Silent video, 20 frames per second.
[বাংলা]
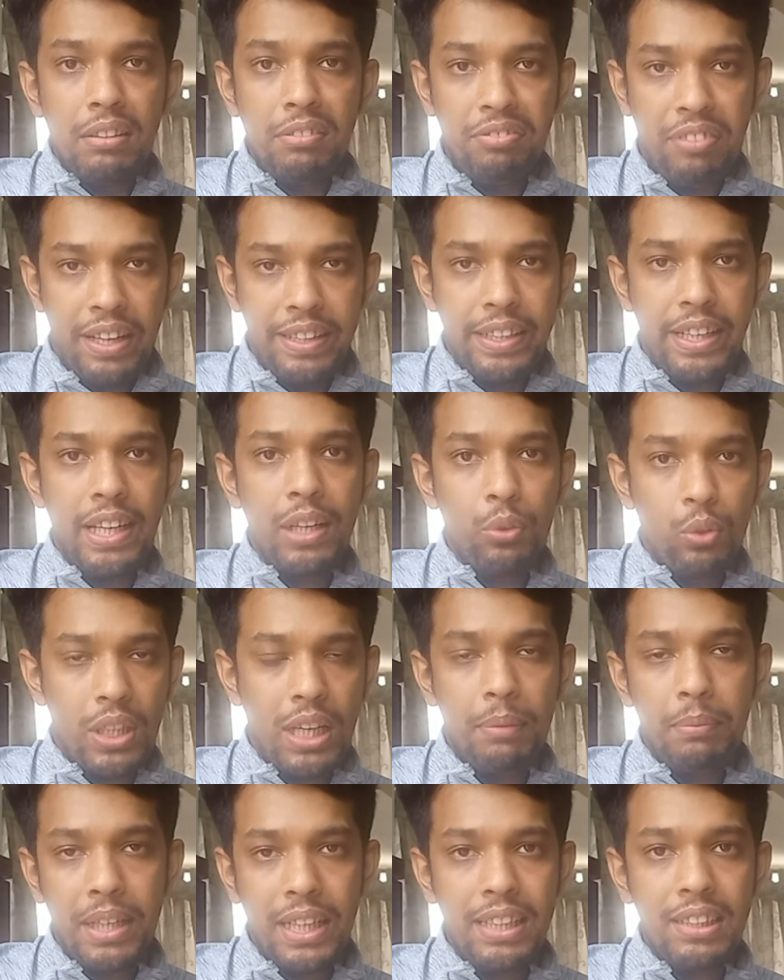ফাইনালে ওঠা
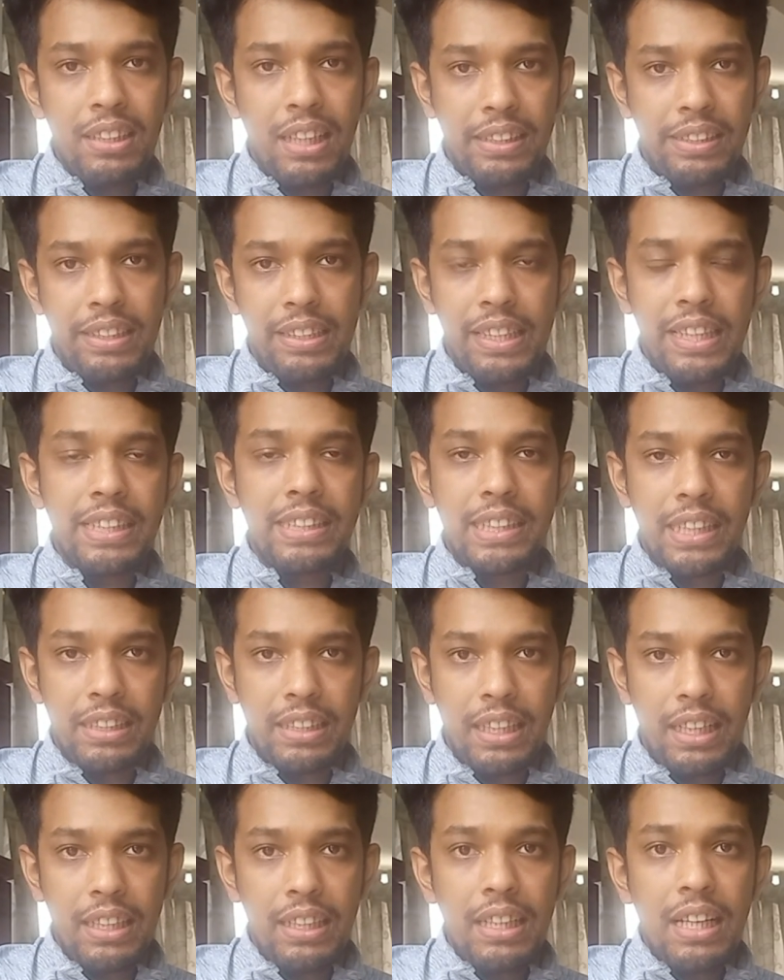মানেই তাদের লিগ
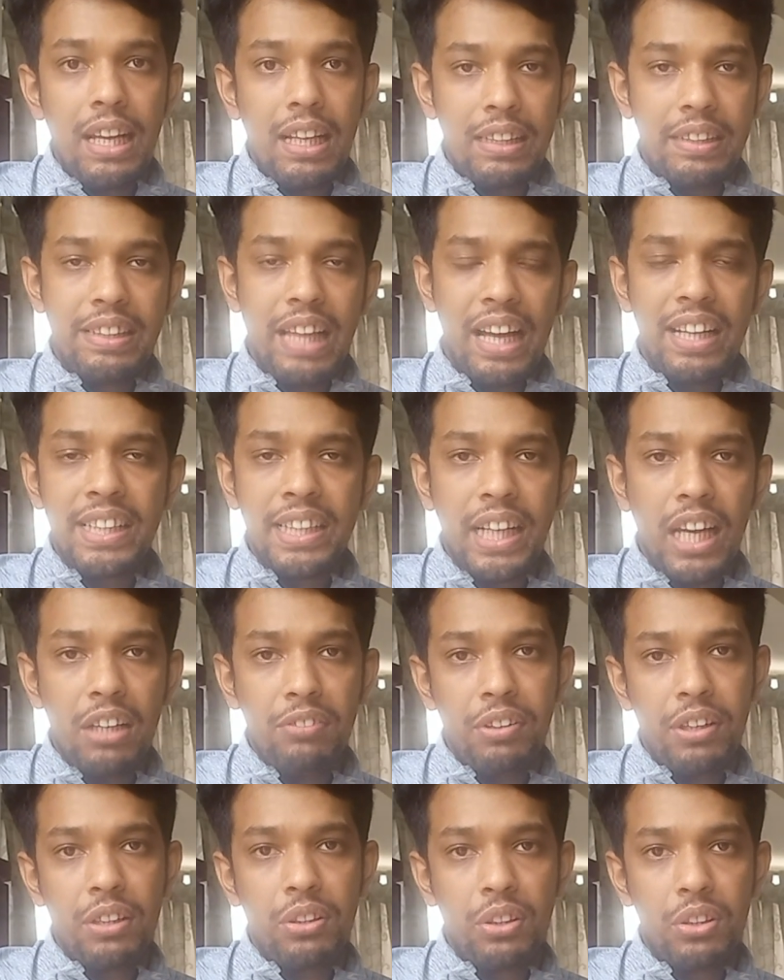জেতা দানি
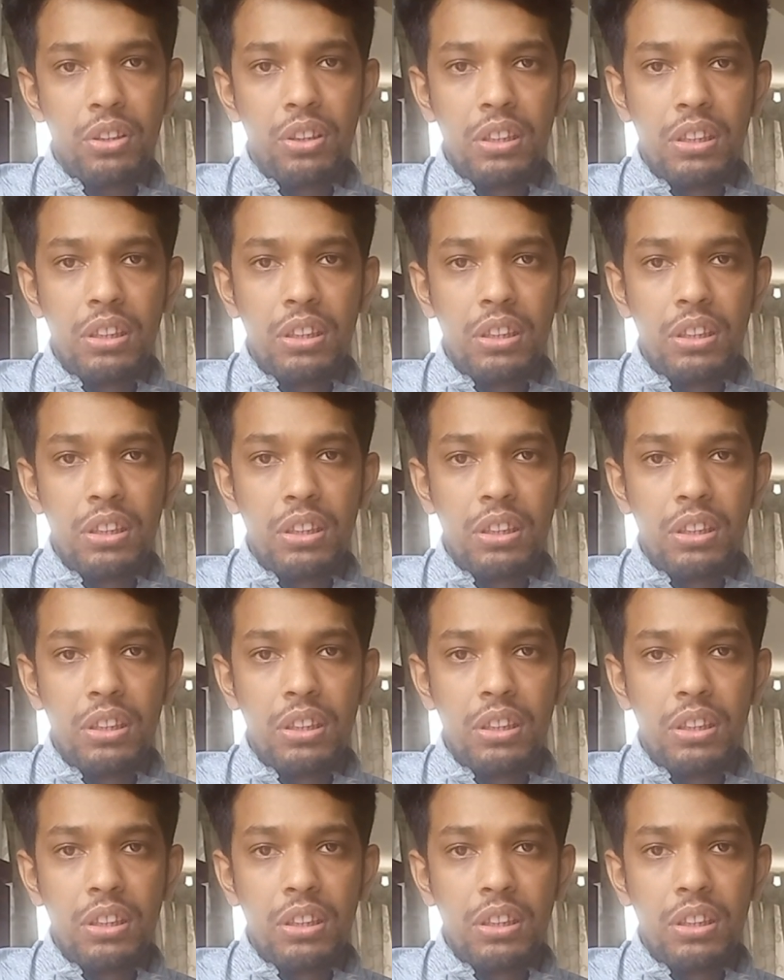কারভা হল